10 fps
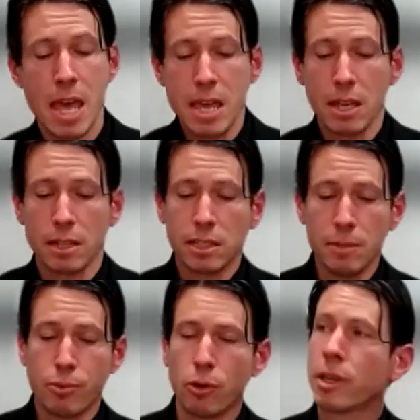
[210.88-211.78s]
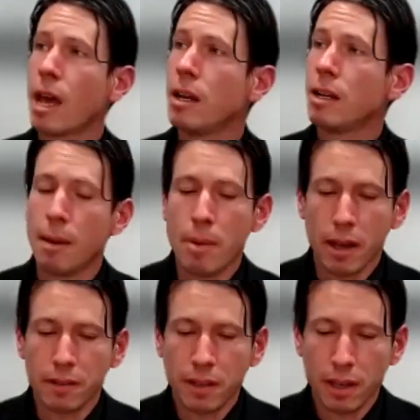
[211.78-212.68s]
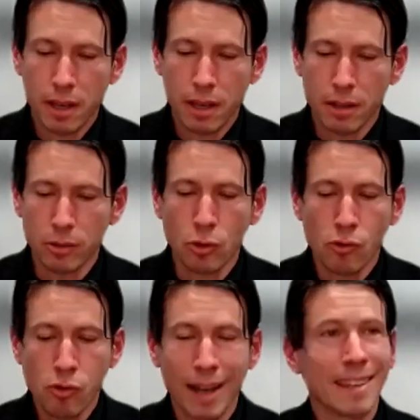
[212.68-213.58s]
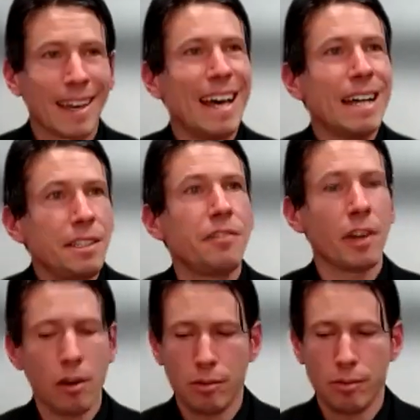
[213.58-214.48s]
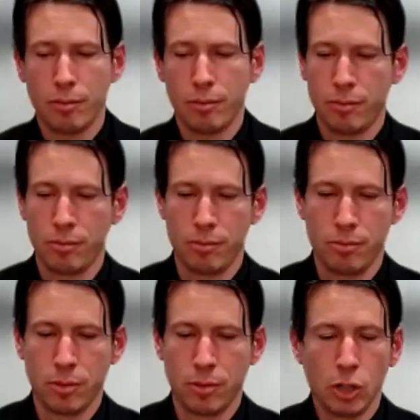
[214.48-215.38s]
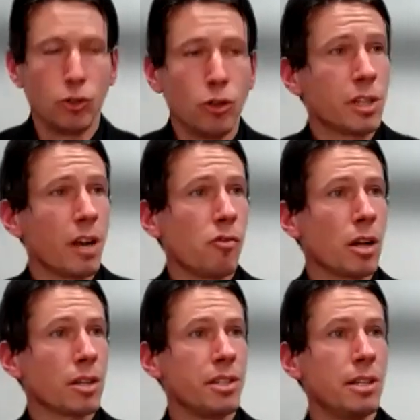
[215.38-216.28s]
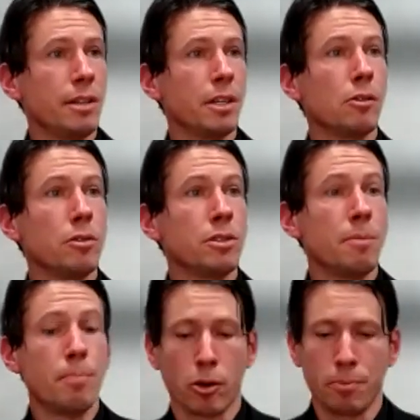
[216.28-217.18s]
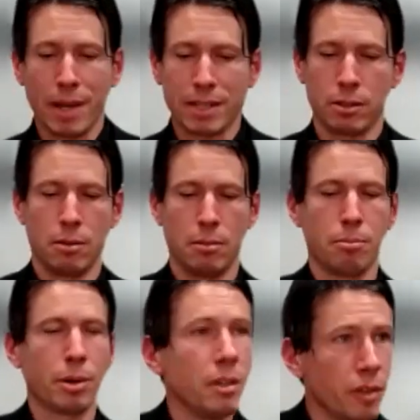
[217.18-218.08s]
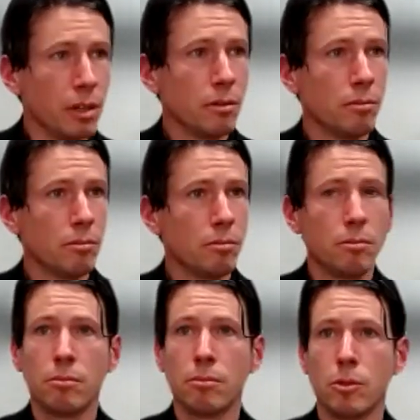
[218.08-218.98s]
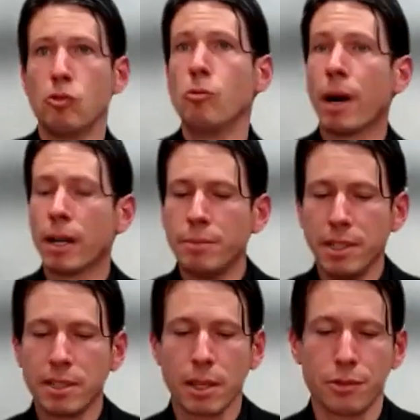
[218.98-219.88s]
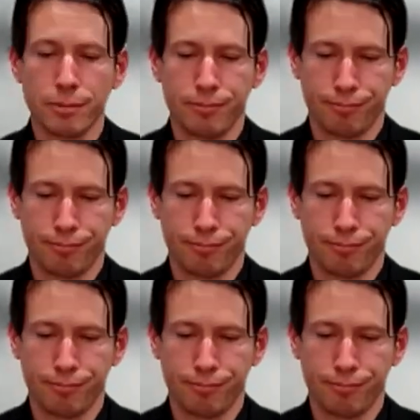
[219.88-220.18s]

et ainsi pour lequel il apparaîtrait devoir être indifférent de savoir s'il a été causé par une personne privée ou par l'administration.